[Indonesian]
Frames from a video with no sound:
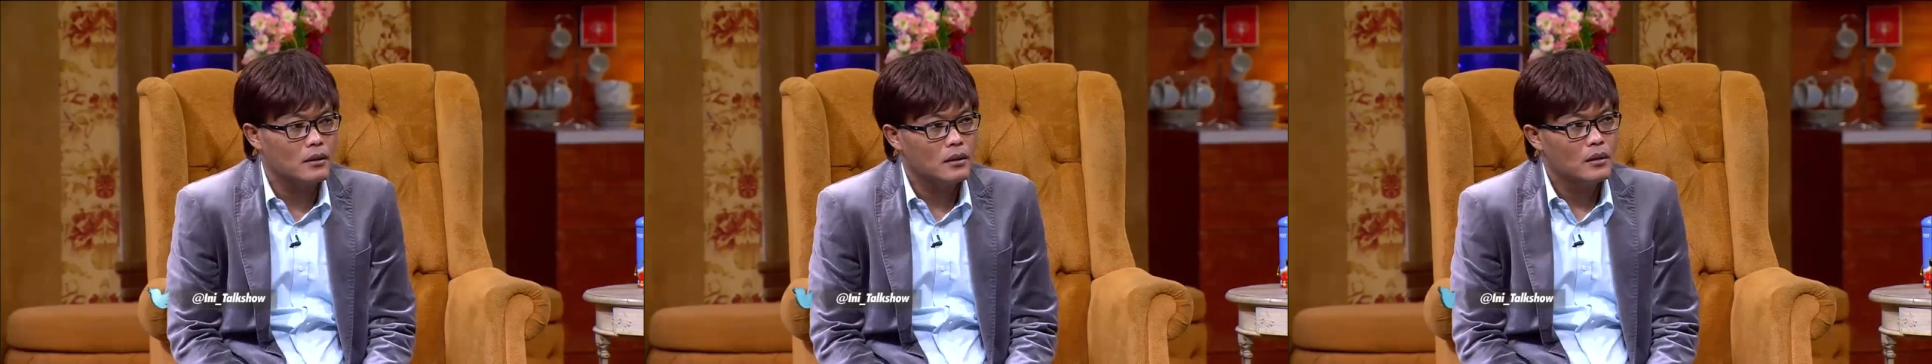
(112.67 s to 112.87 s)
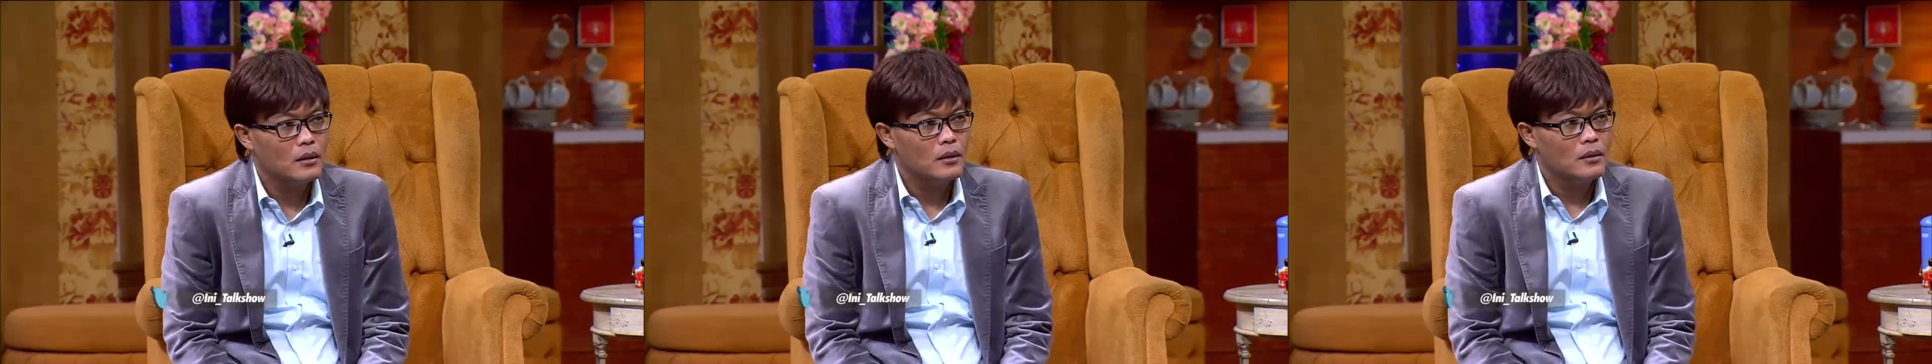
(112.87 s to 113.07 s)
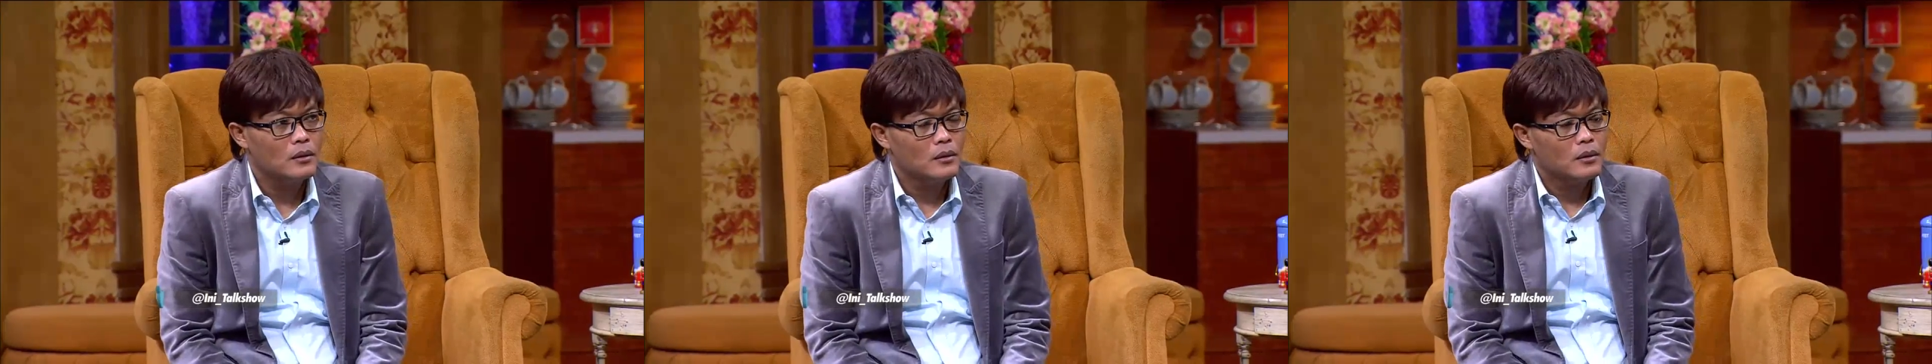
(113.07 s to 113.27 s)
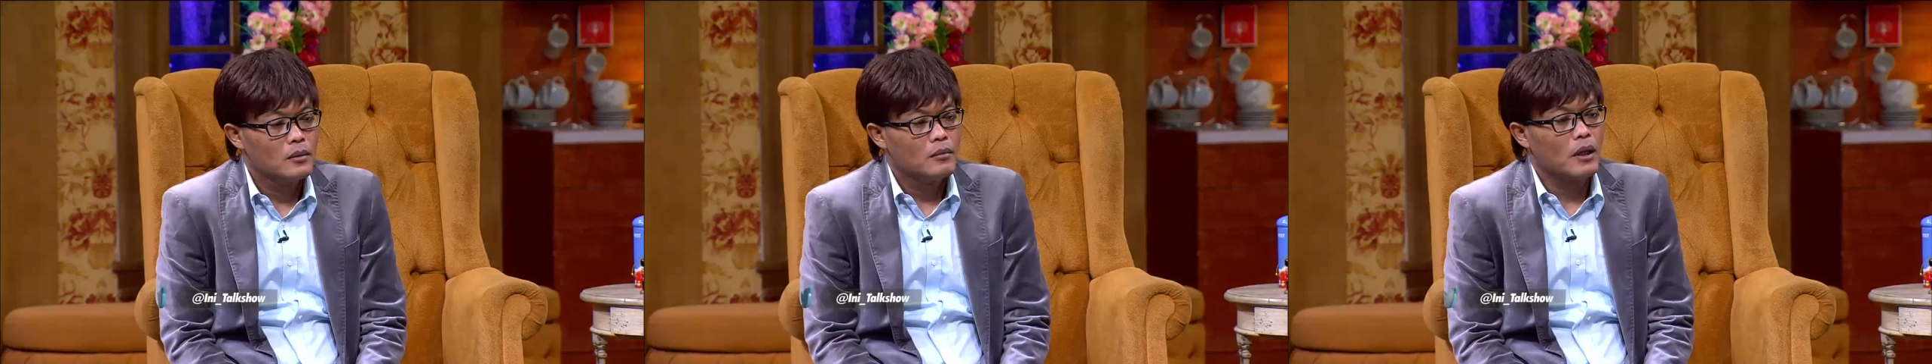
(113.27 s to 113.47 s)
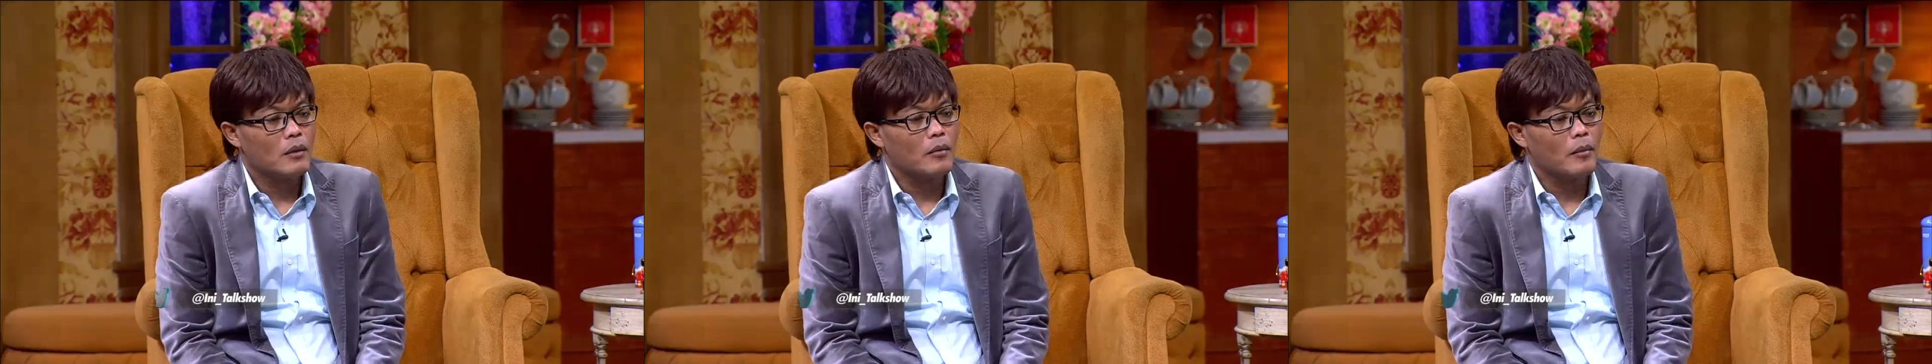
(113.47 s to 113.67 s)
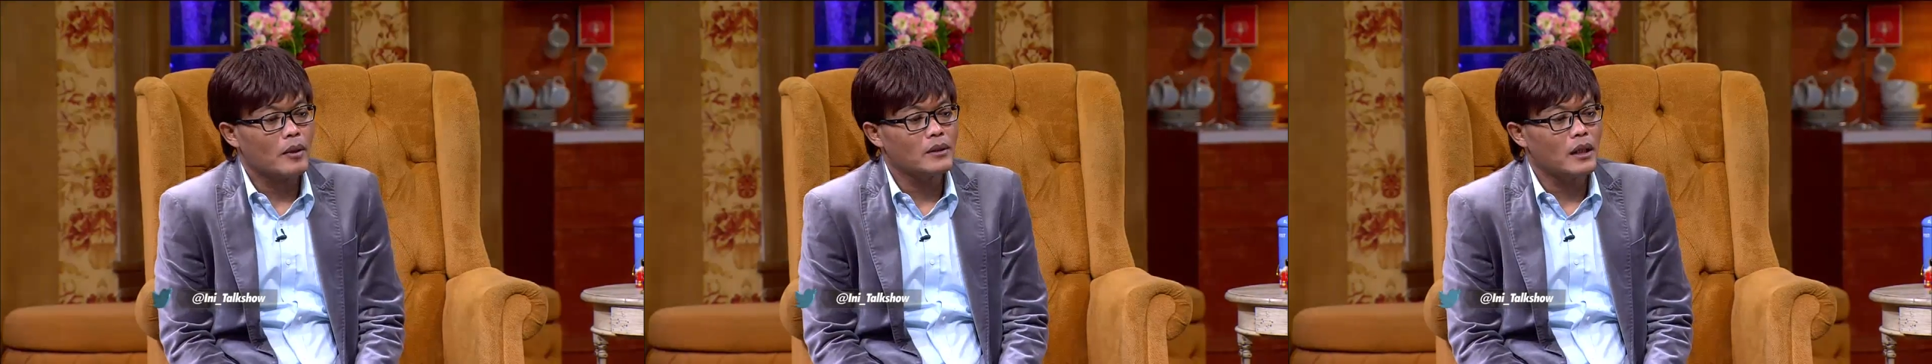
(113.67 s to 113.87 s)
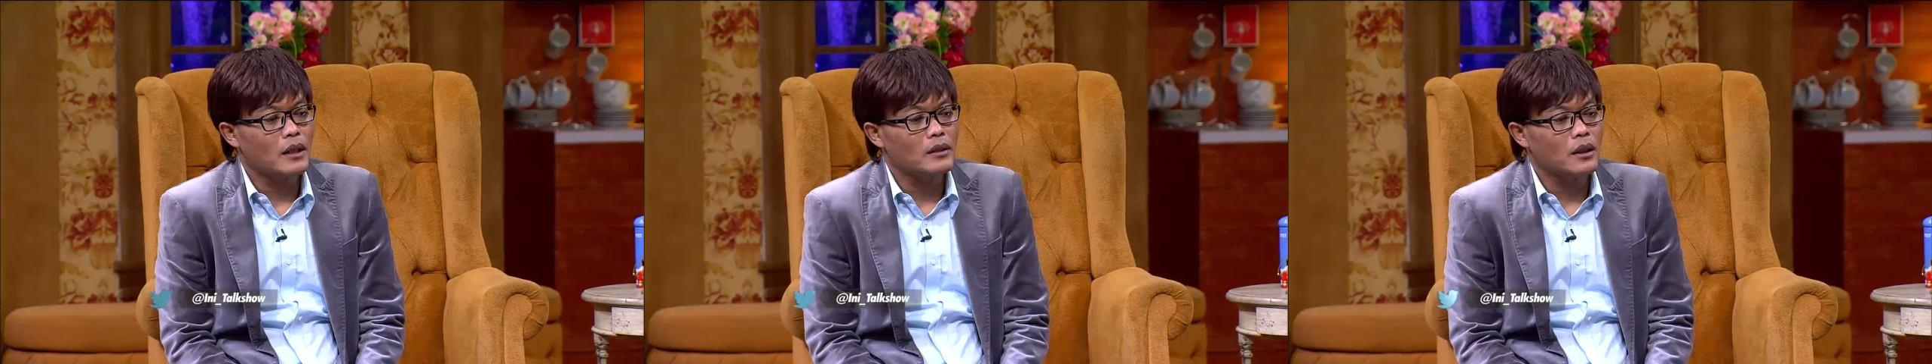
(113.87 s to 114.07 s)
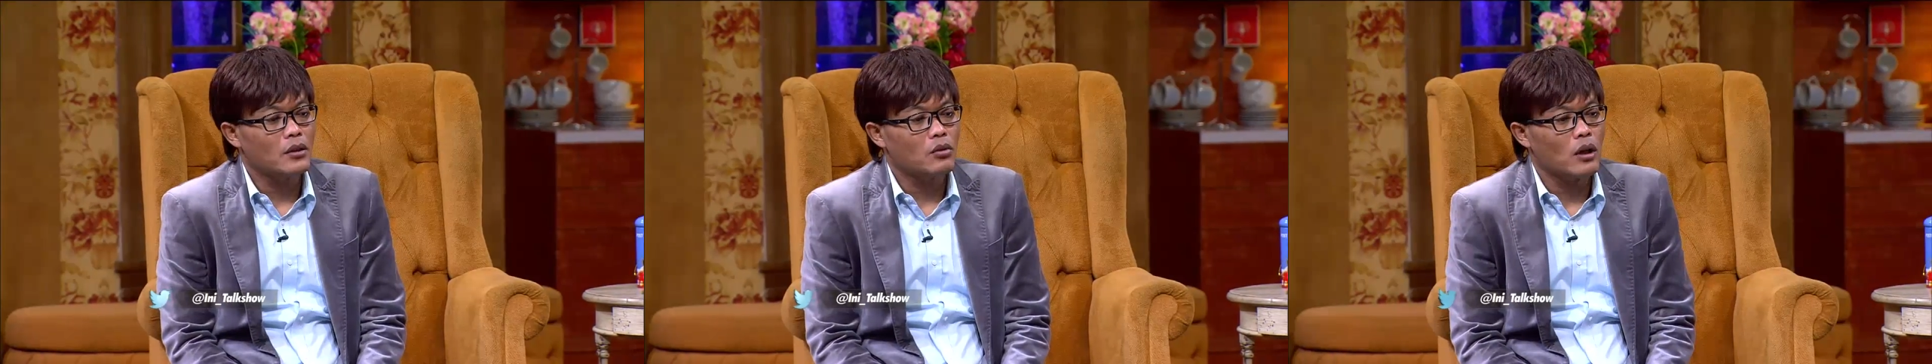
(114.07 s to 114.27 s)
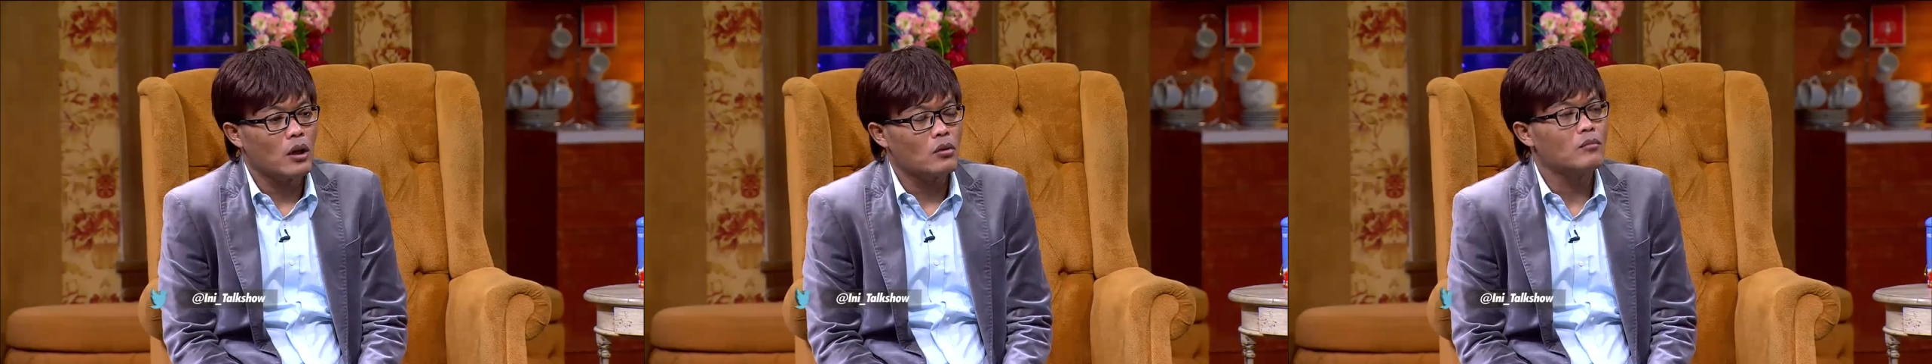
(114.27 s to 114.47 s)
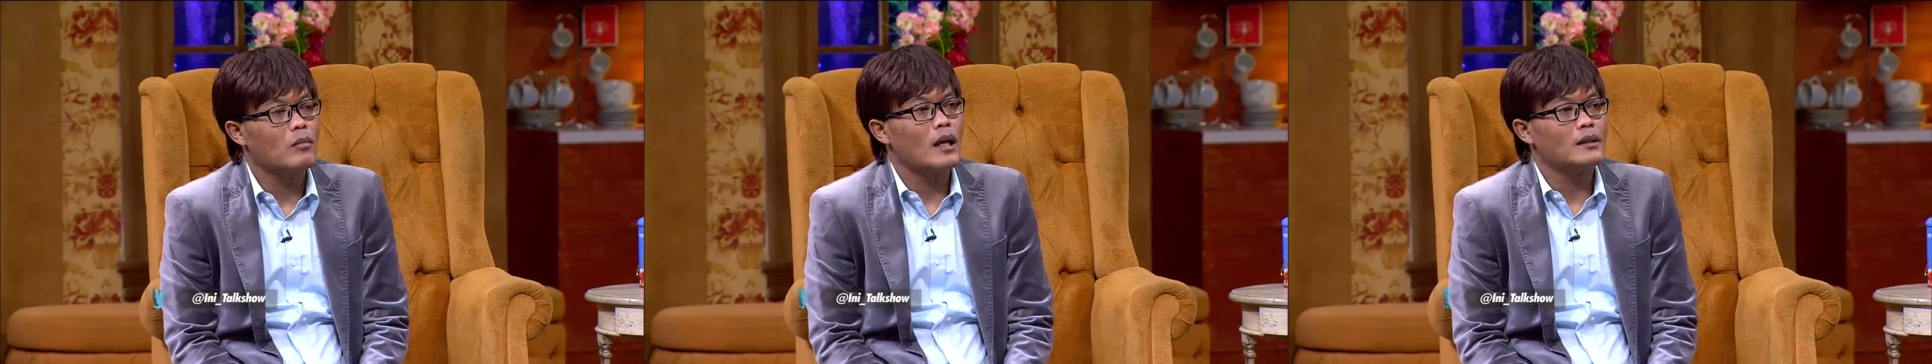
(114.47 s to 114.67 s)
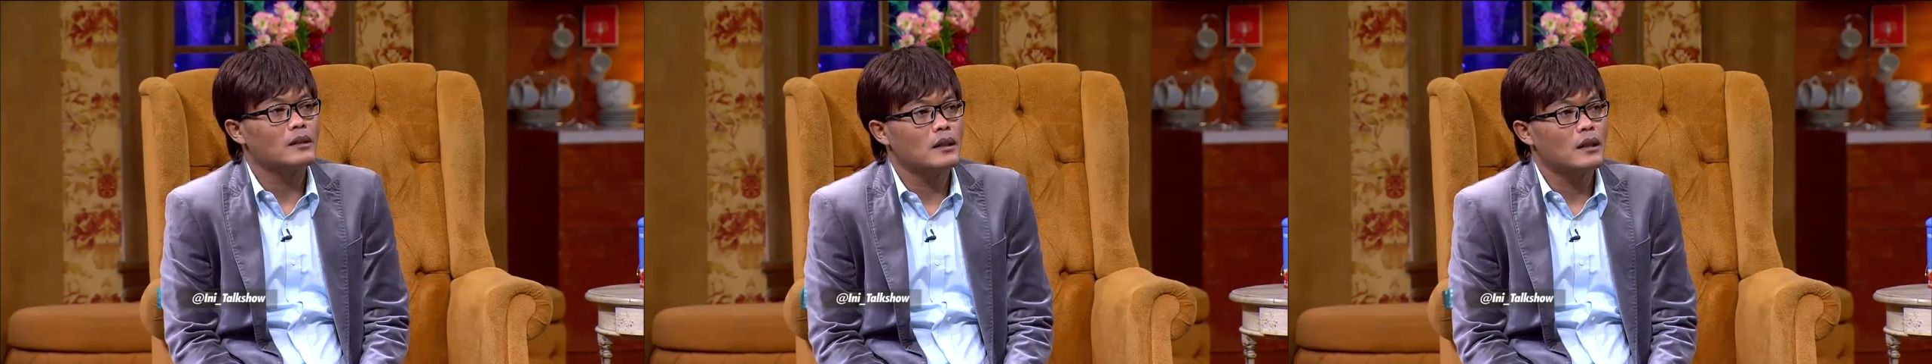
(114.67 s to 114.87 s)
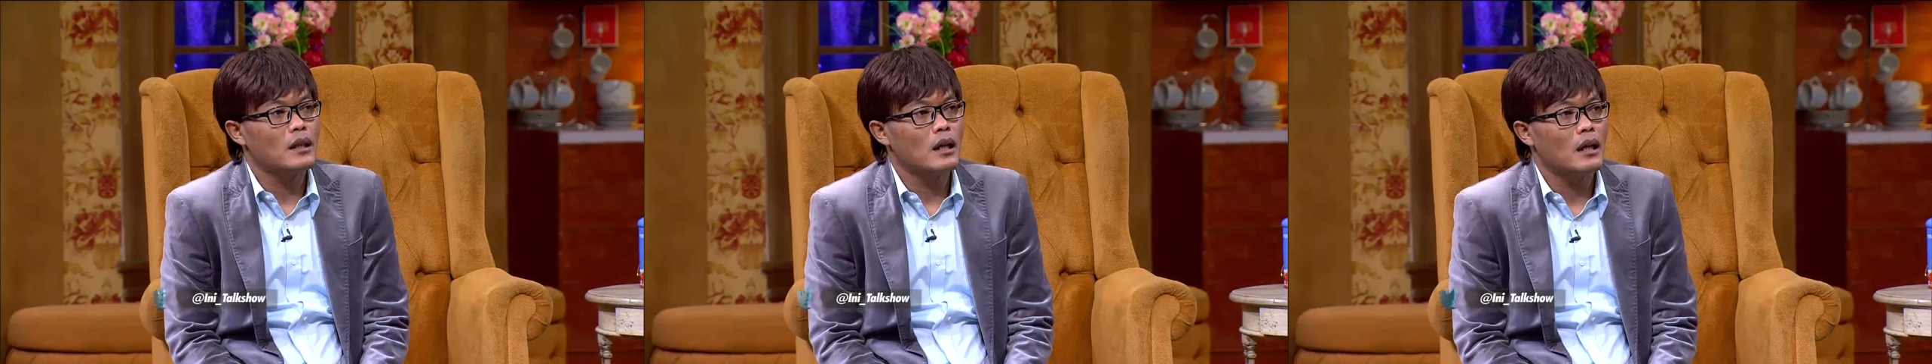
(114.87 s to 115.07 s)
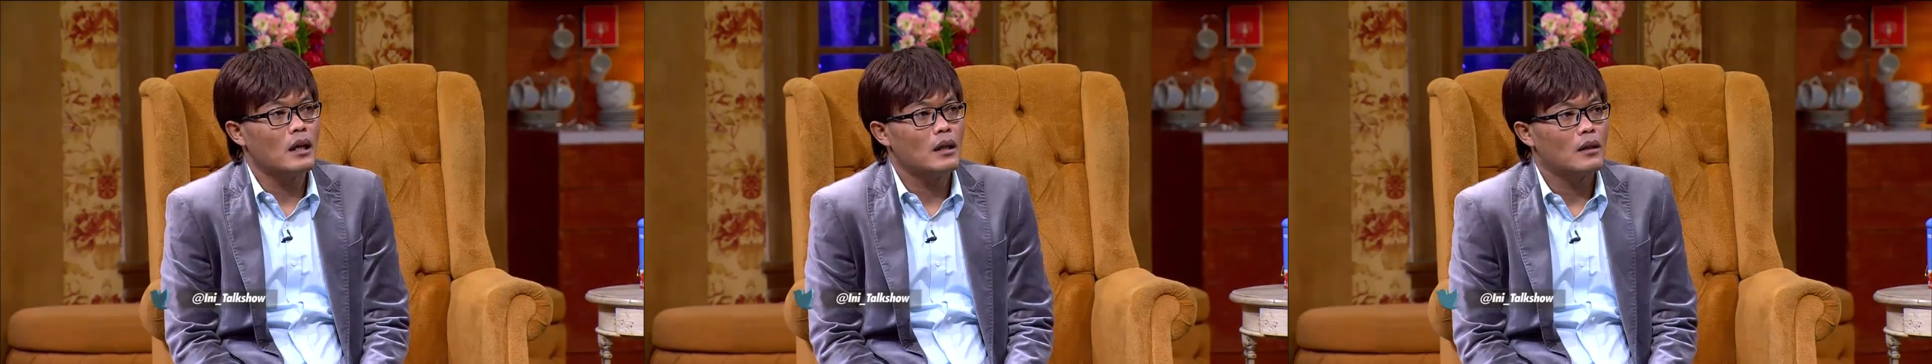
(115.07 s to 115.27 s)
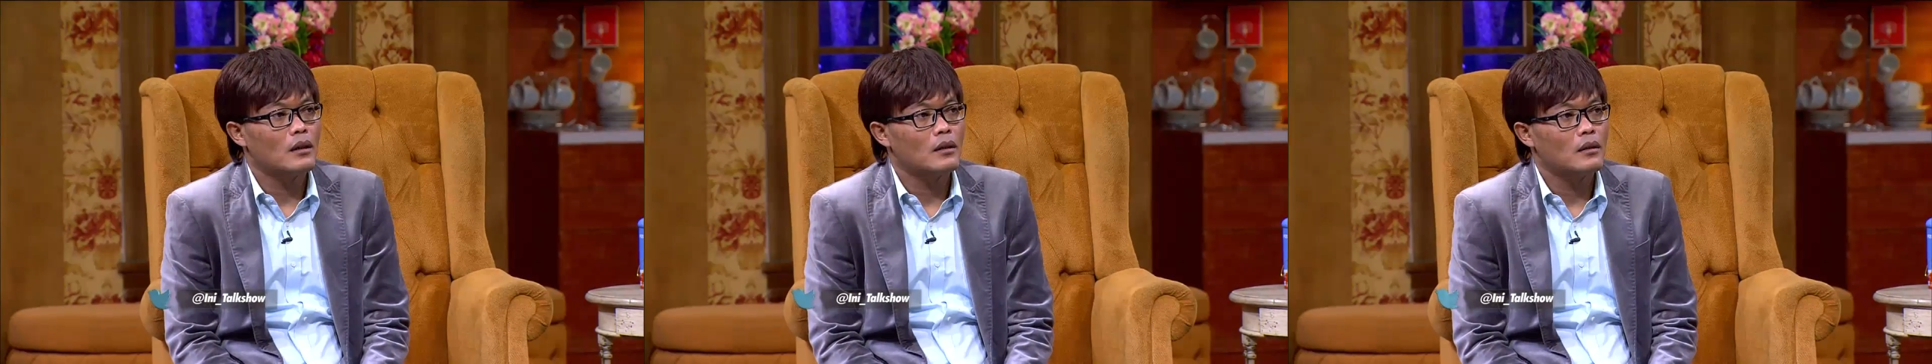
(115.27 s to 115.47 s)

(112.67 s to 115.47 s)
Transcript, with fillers: Jadi pakai apa tuh? Ya memang cari satu karung beras aja.